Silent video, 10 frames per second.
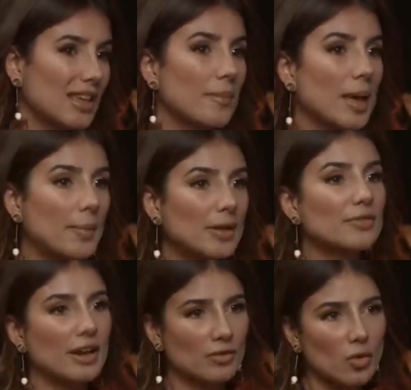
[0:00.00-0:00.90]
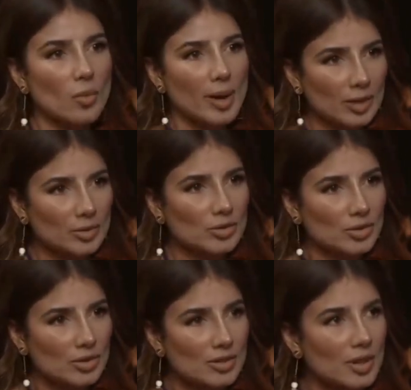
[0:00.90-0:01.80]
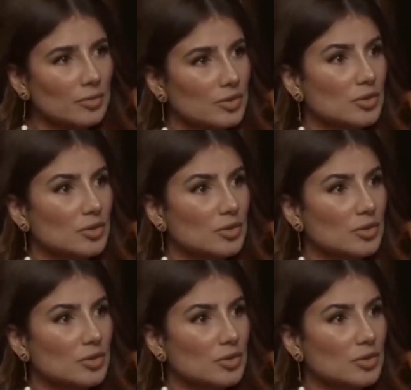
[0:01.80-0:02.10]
E a minha mãe falava com o Marcos sabe?